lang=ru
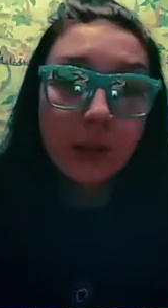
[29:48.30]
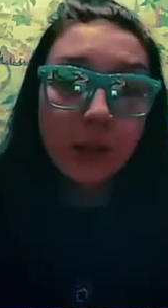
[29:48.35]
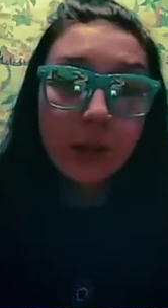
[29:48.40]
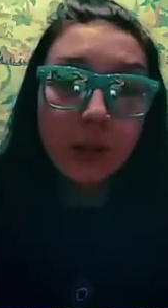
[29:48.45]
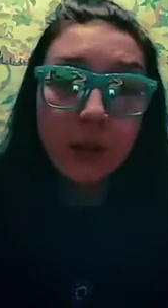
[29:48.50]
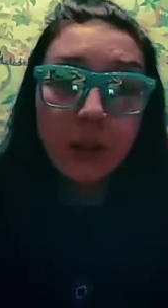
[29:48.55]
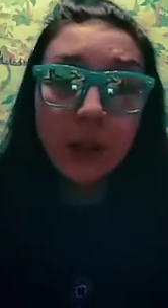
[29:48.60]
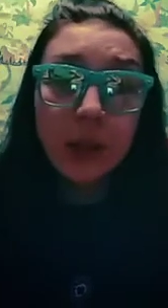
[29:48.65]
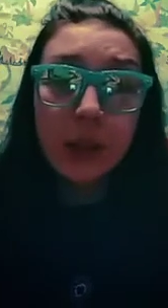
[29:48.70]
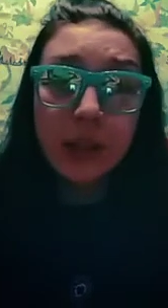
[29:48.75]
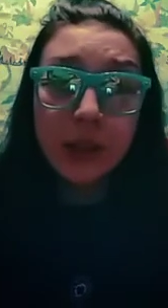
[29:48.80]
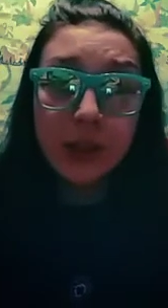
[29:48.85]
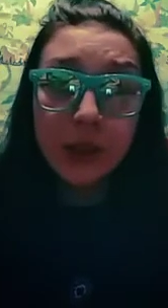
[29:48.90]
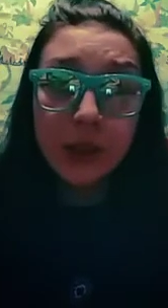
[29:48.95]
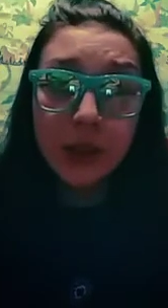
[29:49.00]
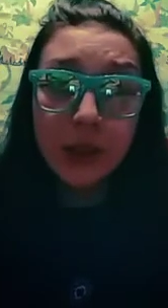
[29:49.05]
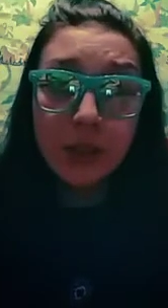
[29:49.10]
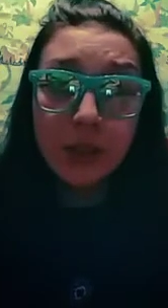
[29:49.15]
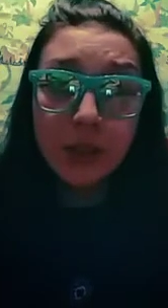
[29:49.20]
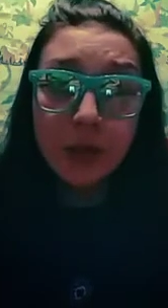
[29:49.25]
там
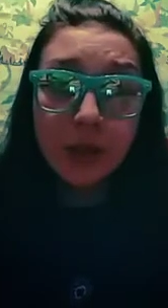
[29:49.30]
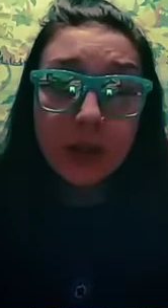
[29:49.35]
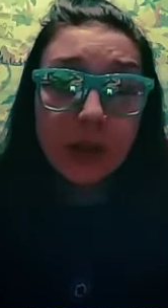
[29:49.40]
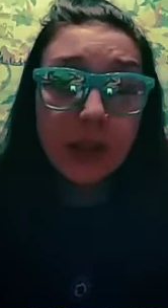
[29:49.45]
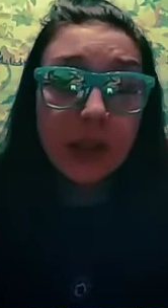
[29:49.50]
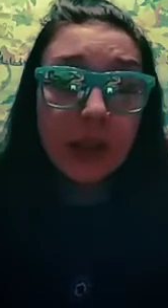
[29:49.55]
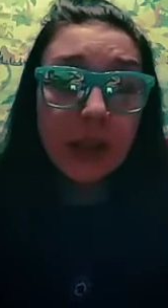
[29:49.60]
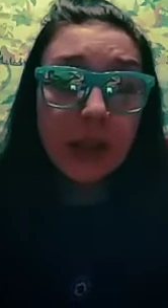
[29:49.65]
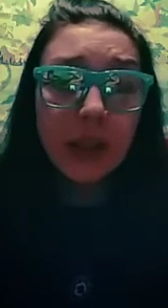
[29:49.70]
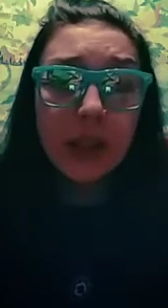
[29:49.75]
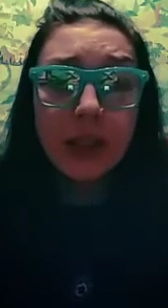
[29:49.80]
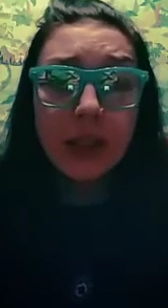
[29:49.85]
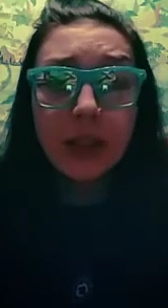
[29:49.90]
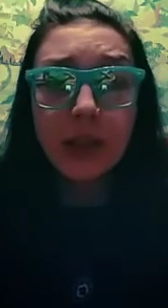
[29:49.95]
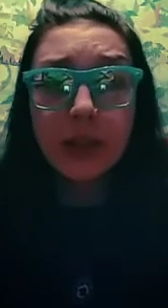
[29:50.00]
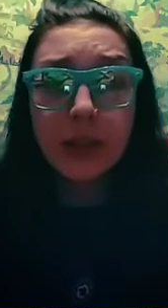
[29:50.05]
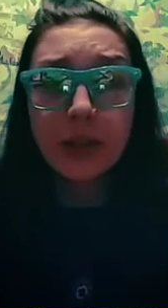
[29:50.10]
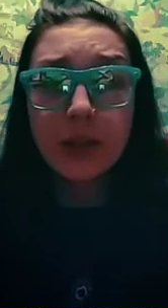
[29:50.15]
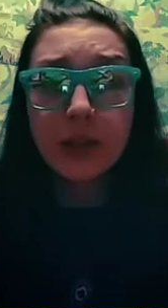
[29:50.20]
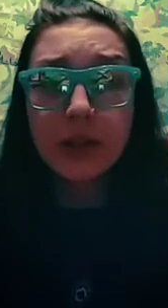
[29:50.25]
эклерчиком угостили, я
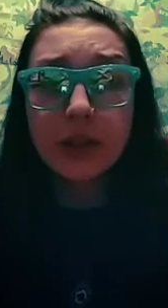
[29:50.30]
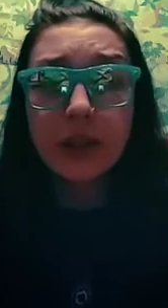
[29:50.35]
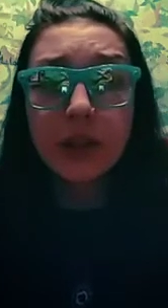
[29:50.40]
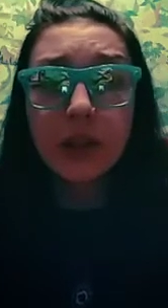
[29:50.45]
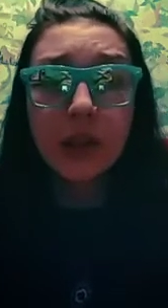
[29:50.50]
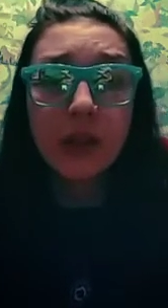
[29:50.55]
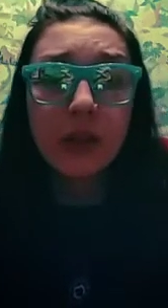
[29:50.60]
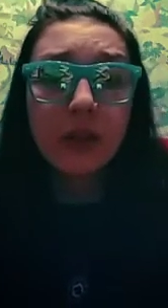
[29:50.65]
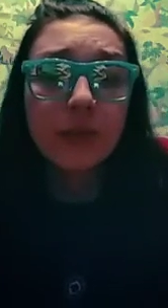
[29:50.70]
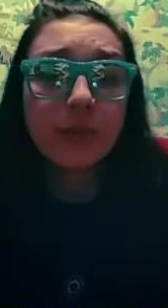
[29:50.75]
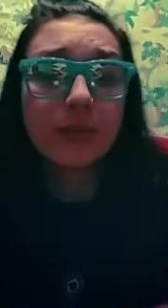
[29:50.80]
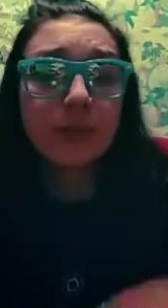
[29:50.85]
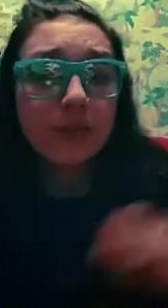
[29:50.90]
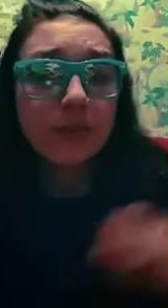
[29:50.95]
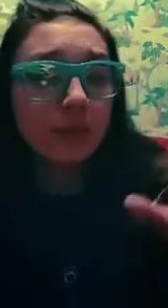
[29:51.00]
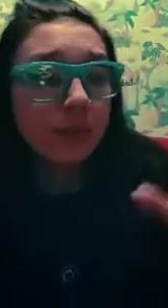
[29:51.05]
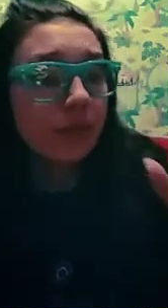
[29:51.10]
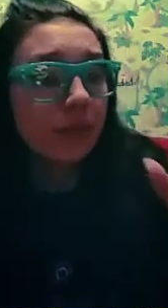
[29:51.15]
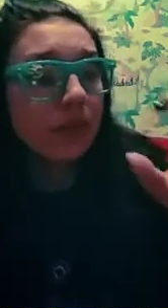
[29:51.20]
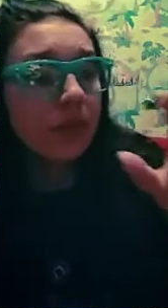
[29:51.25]
эклерчик съела.
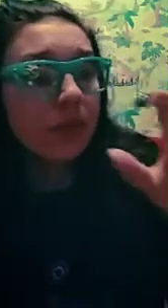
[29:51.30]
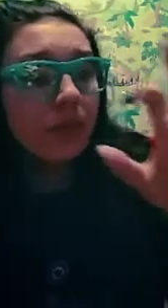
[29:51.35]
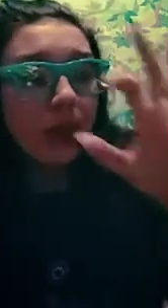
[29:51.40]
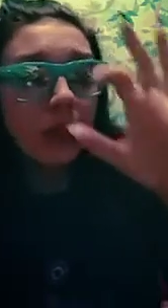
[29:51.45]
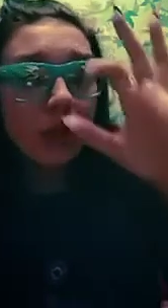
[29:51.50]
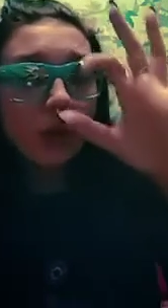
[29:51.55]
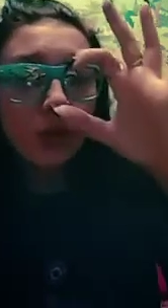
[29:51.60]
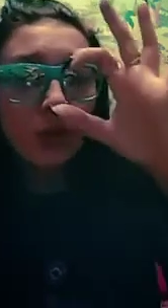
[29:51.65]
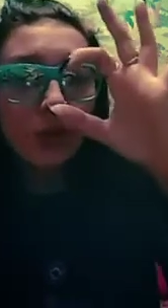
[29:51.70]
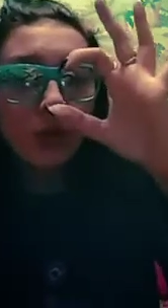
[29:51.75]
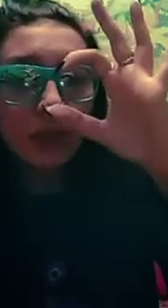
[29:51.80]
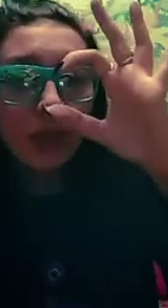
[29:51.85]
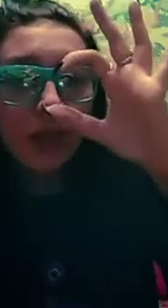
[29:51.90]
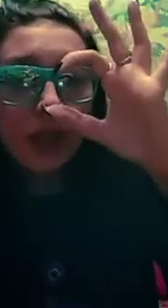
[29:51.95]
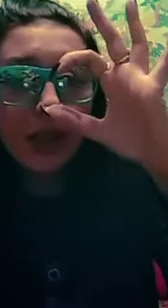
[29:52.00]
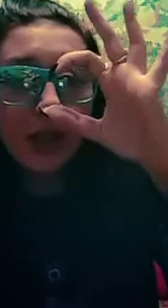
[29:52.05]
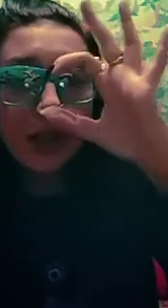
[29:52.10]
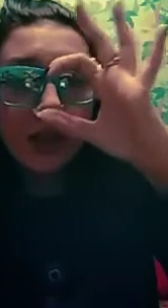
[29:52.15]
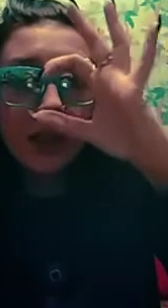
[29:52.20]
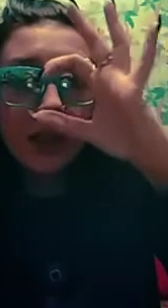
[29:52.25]
Такой вот
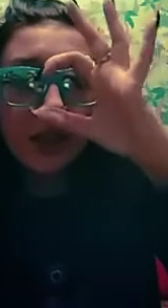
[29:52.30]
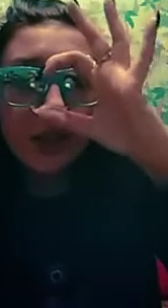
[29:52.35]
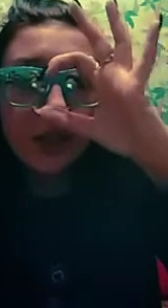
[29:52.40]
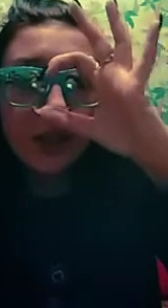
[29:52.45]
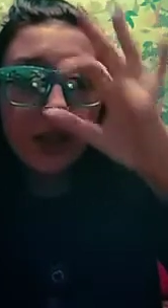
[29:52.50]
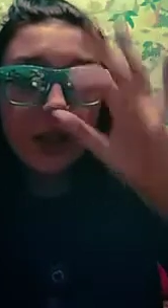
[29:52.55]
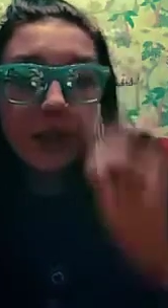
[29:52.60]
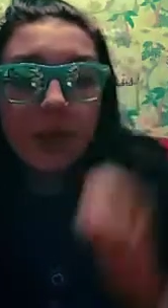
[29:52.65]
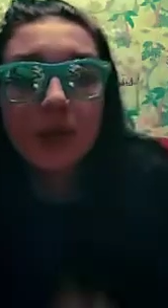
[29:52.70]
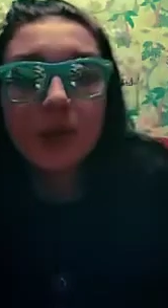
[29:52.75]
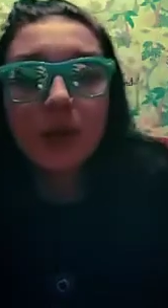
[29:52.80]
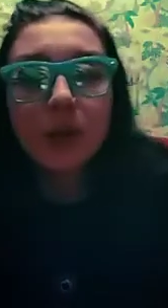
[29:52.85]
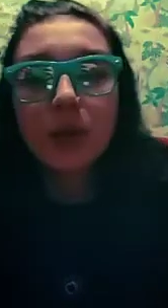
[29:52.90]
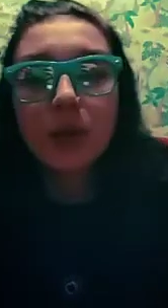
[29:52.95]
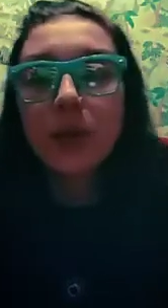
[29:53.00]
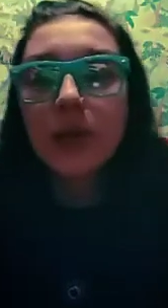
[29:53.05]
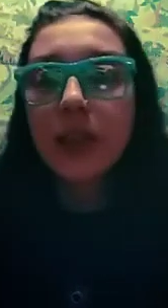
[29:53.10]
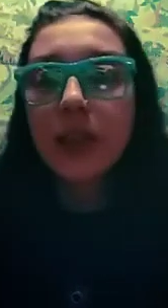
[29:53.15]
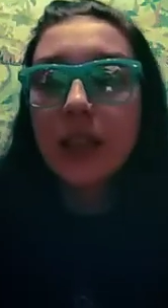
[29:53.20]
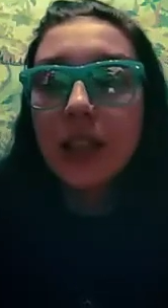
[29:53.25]
маленький, там на
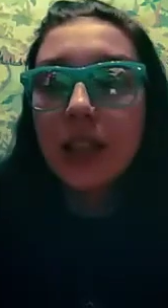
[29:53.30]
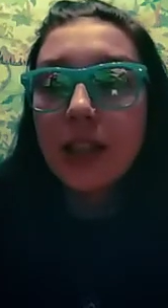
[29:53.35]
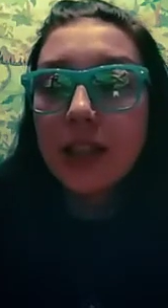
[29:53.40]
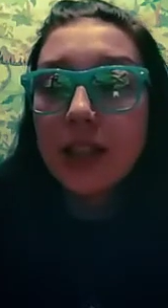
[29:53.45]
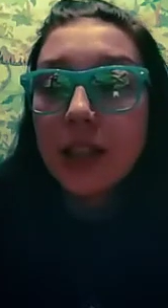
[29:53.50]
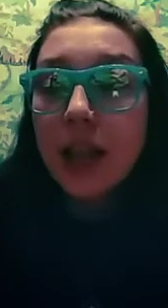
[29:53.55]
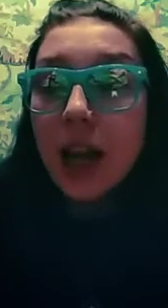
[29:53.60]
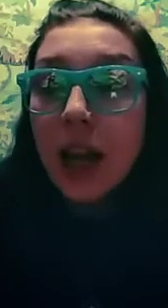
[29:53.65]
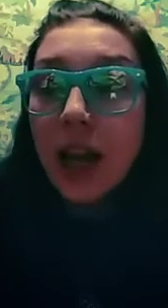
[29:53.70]
фоточке есть.